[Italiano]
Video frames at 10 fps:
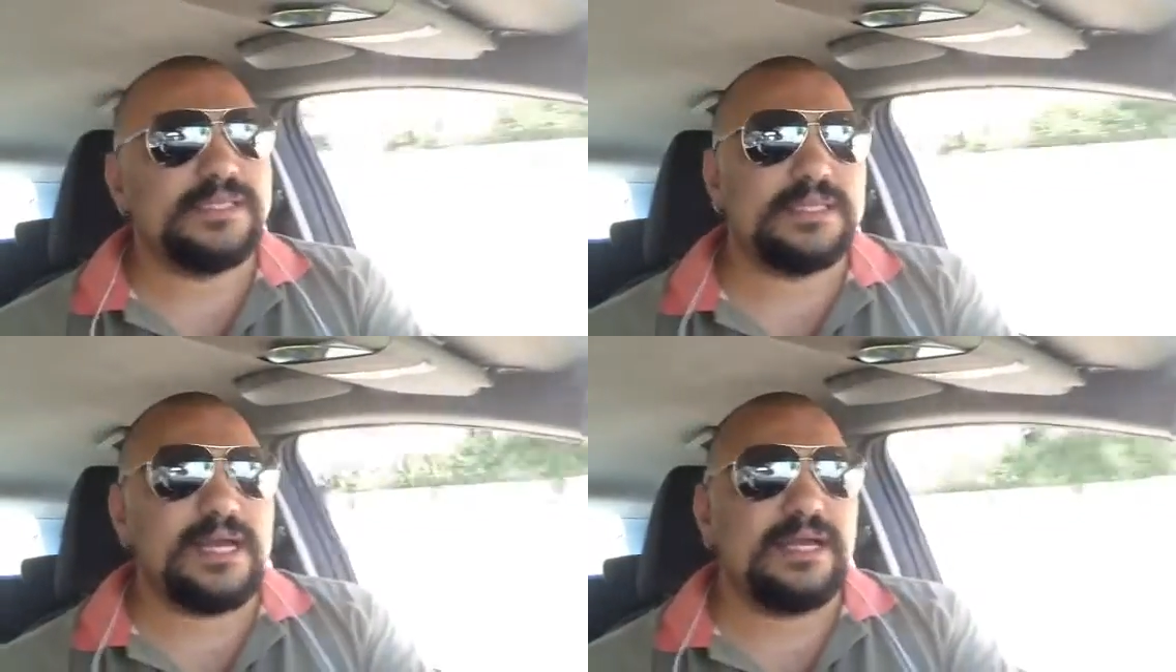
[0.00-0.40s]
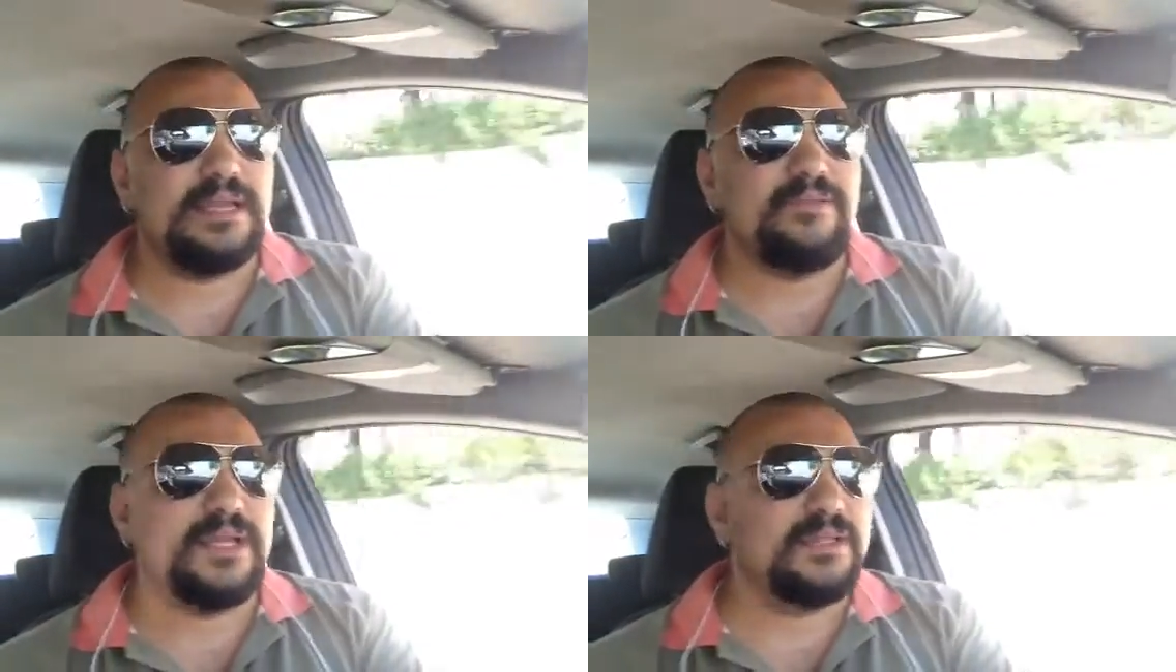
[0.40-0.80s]

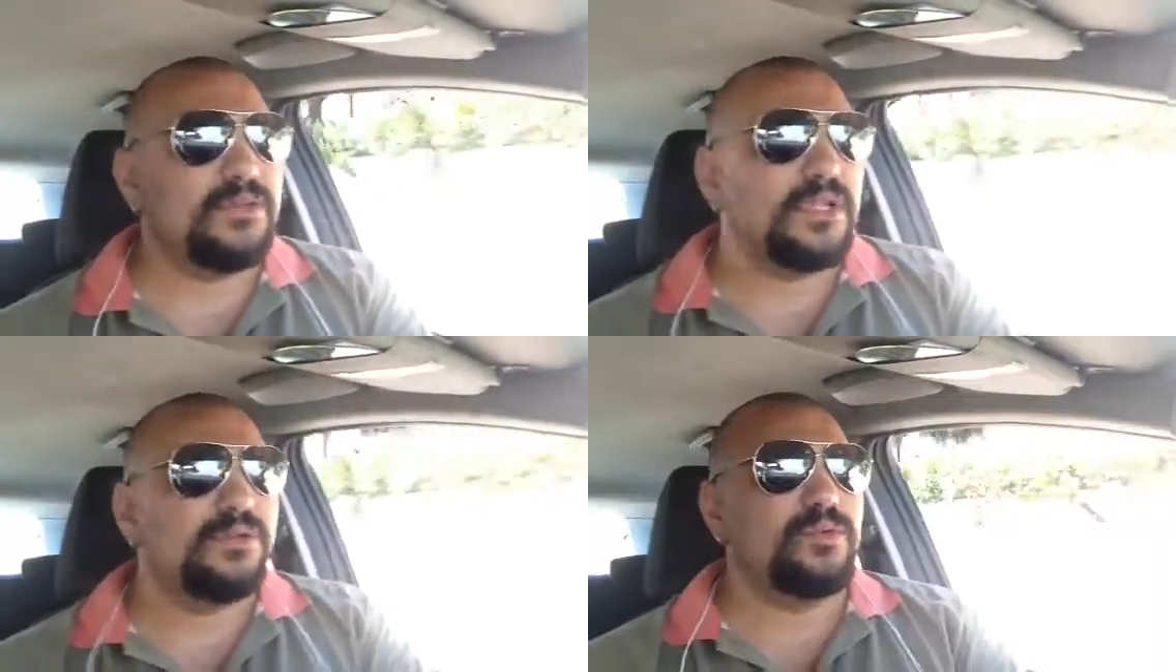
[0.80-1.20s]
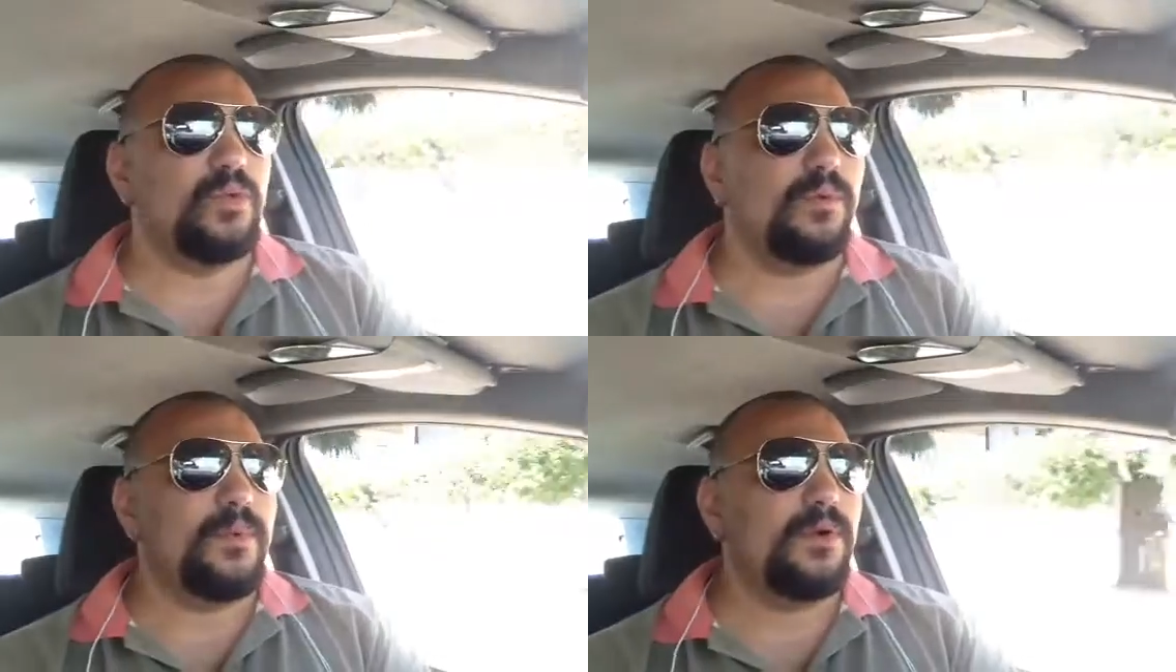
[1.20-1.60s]
scale venendo dal
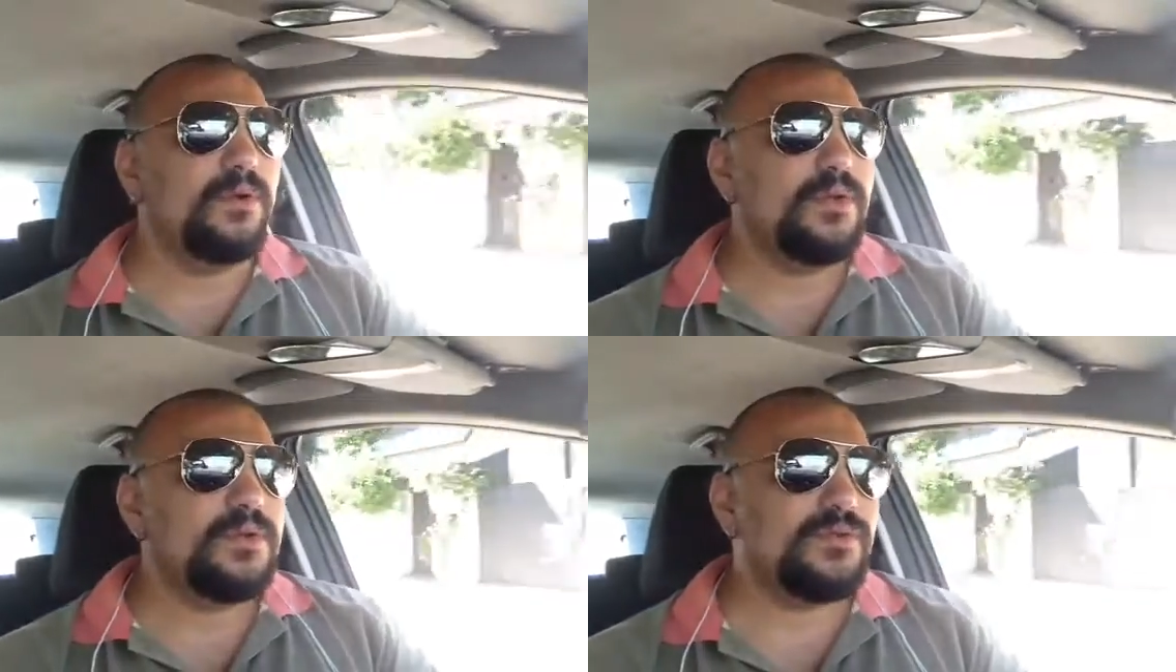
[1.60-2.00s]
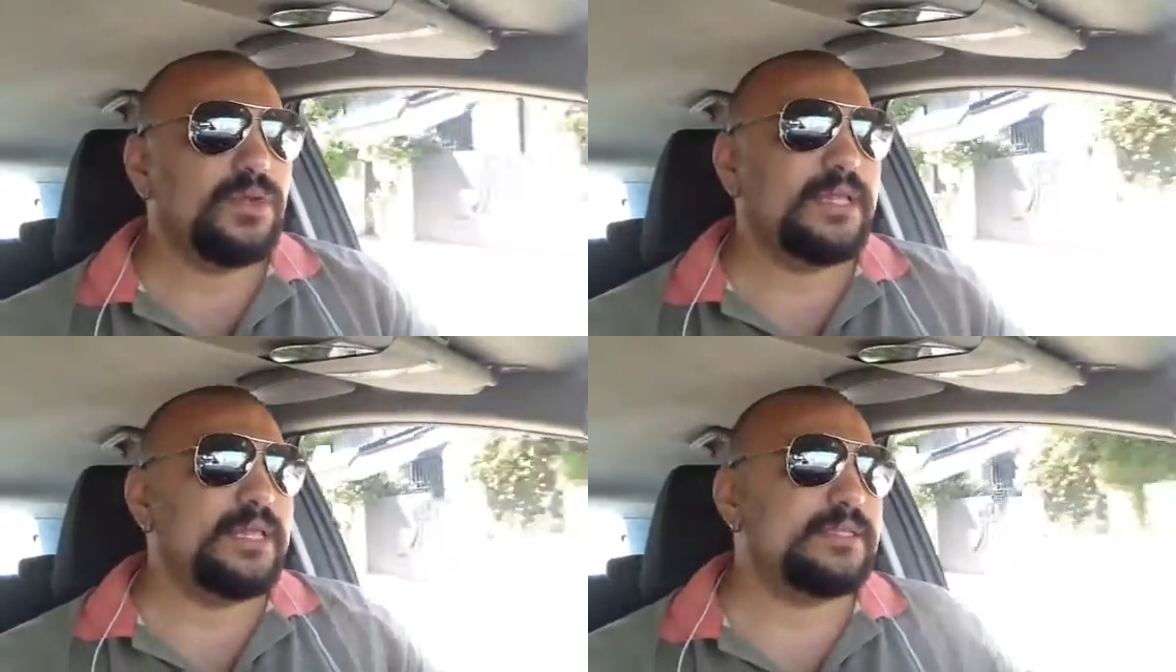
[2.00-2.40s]
Duomo,
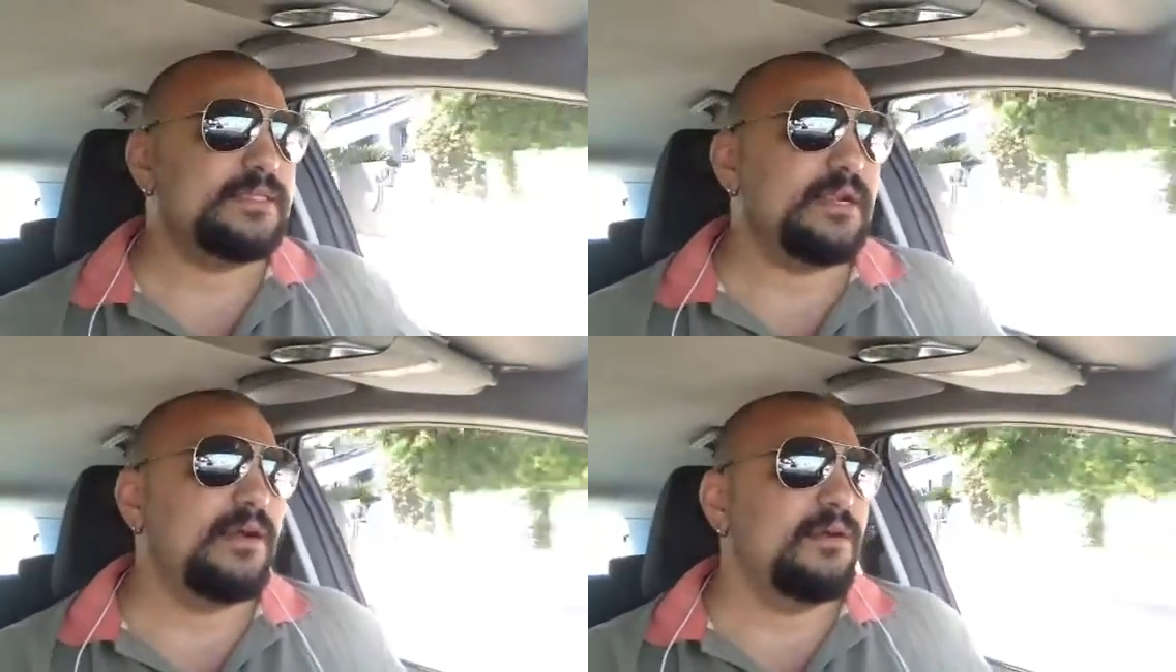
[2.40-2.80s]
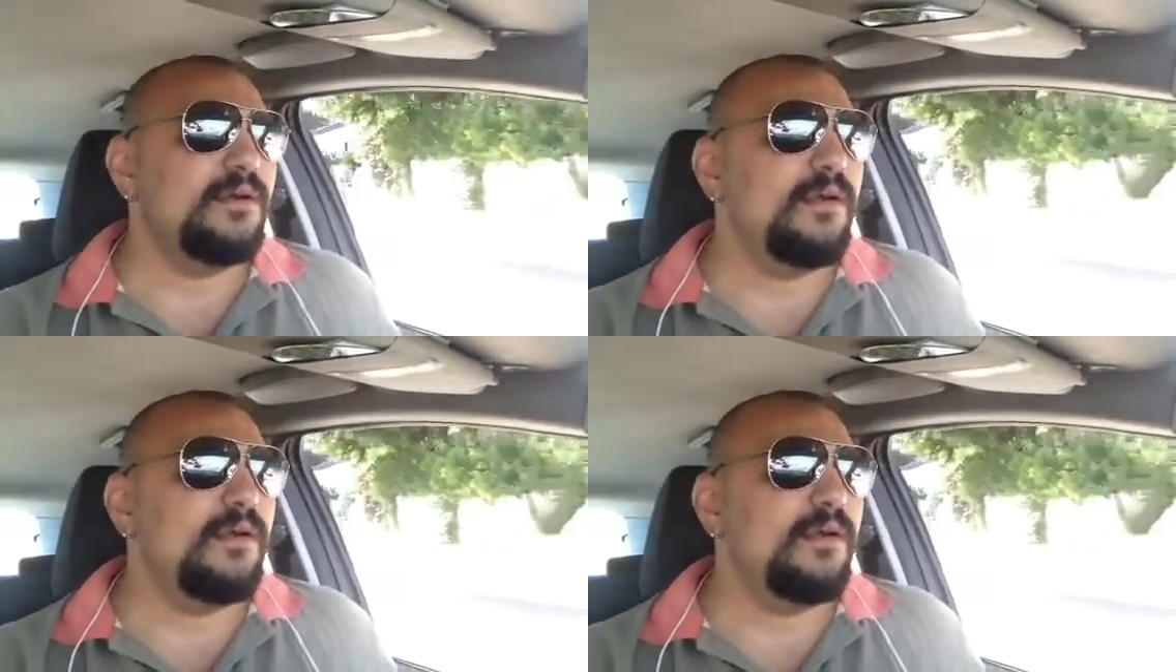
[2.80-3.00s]
sulla destra,